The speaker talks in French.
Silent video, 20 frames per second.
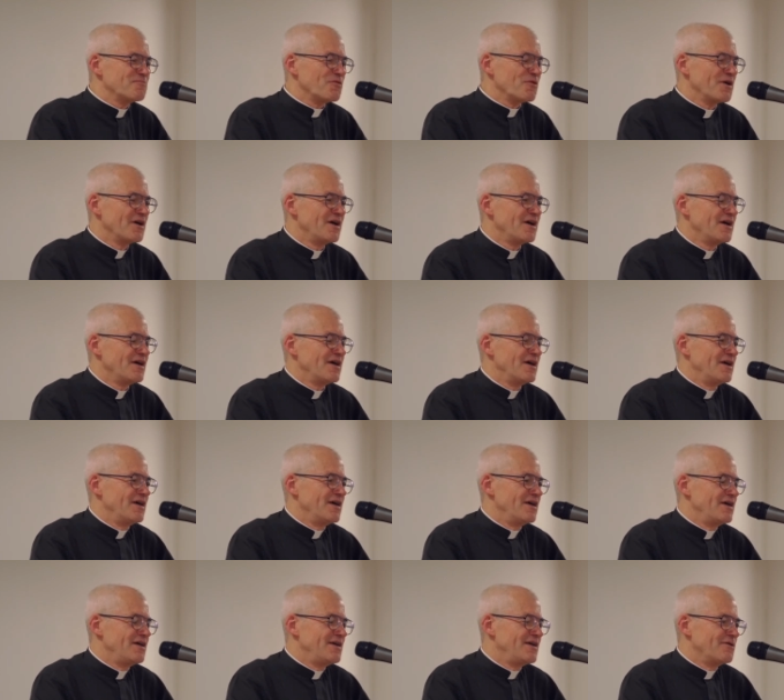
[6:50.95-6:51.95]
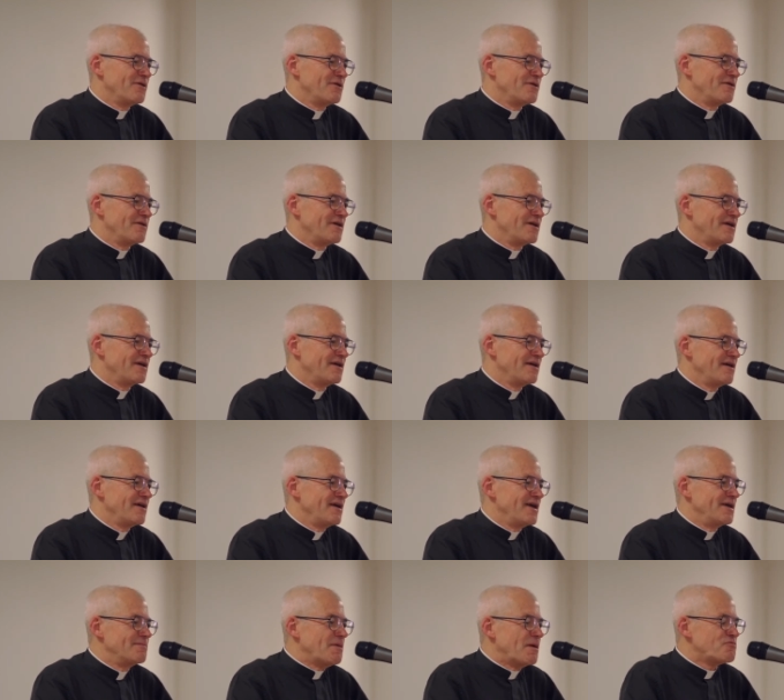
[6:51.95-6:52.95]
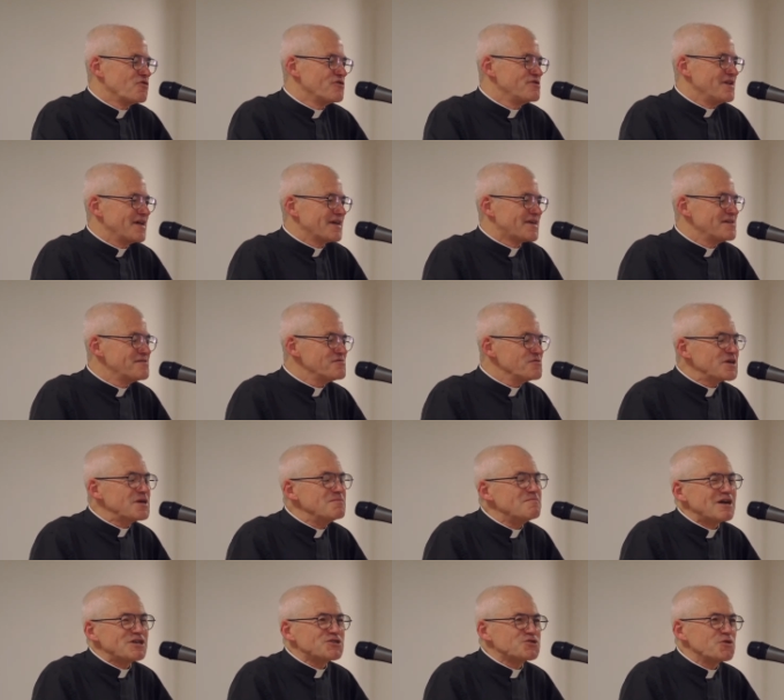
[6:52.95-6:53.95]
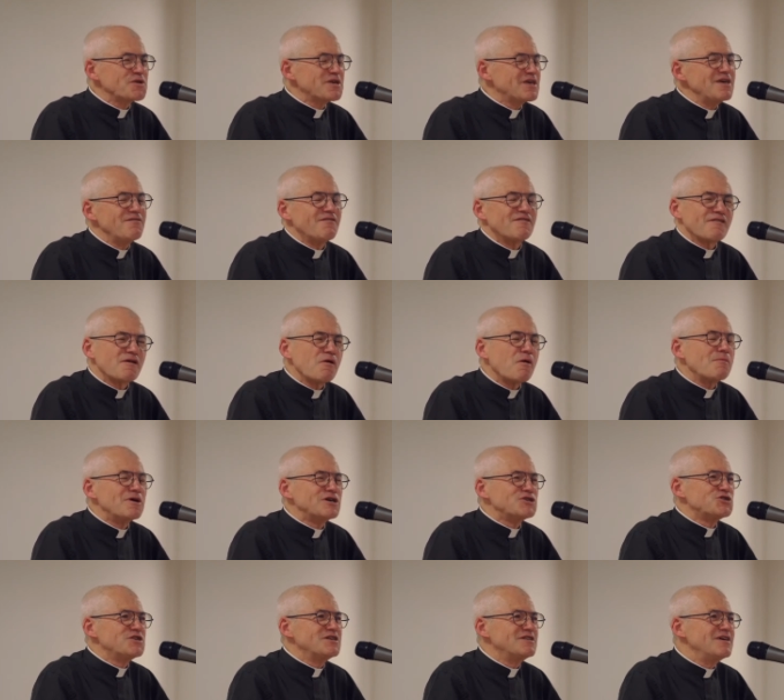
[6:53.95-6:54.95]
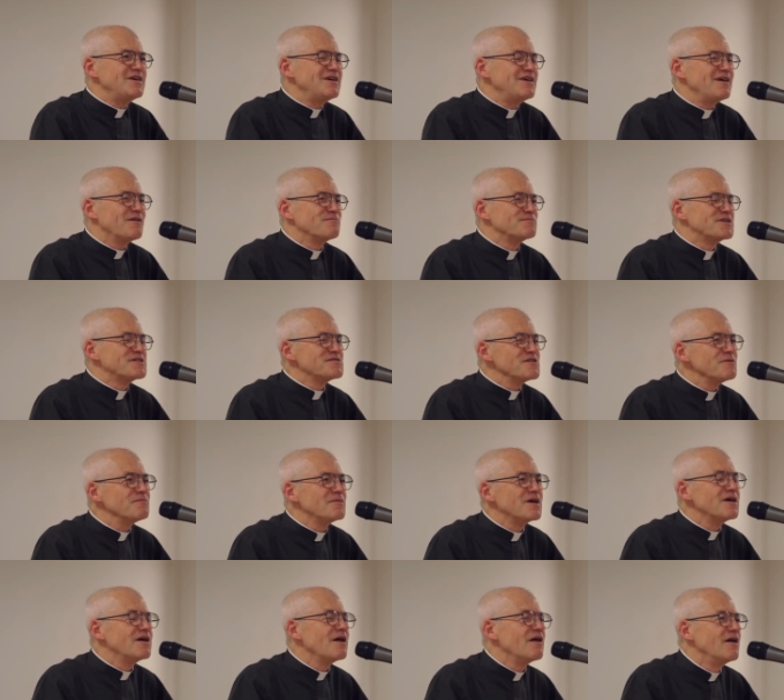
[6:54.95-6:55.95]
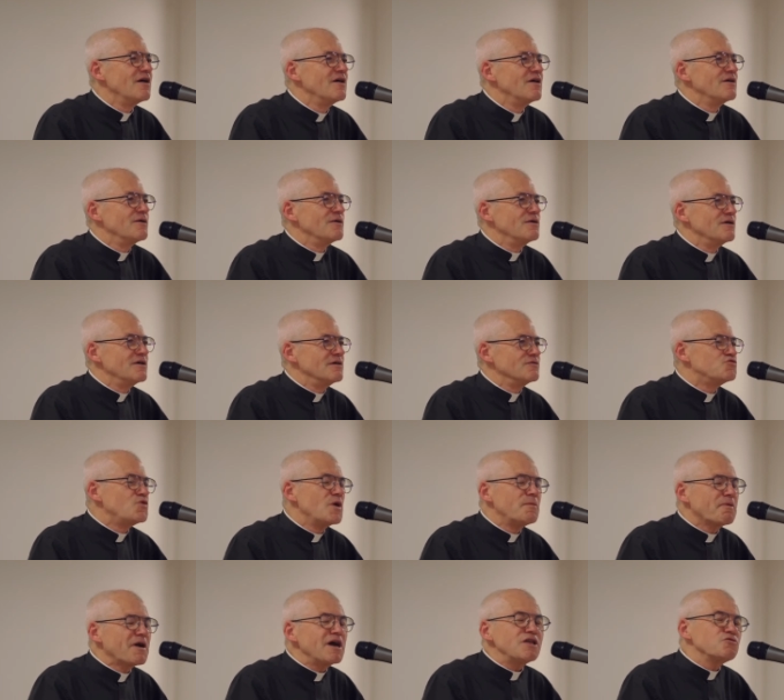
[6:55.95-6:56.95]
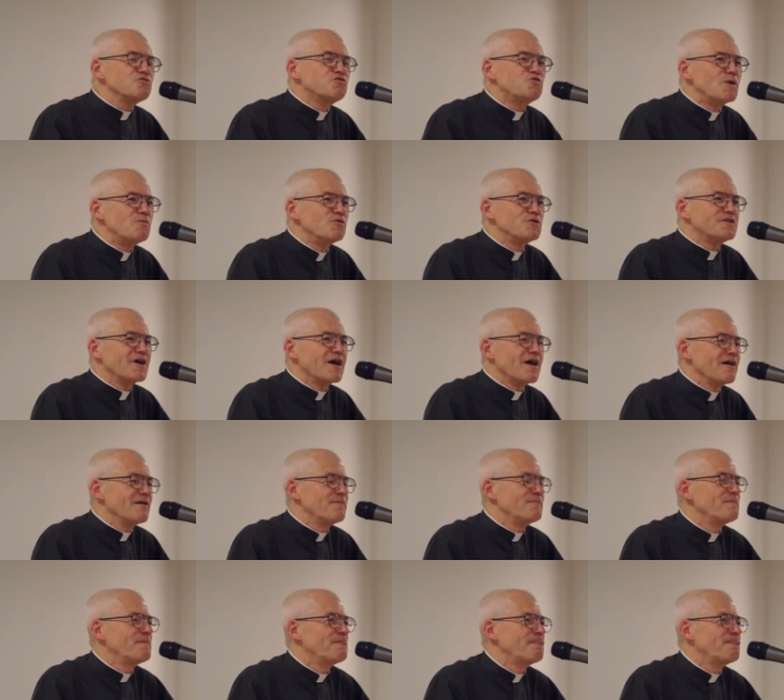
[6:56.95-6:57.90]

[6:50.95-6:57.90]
Bon, et euh, il m'a posé la question qui m'a choqué, vraiment m'a gêné en me disant Mais euh, tu es prêtre ou tu es motard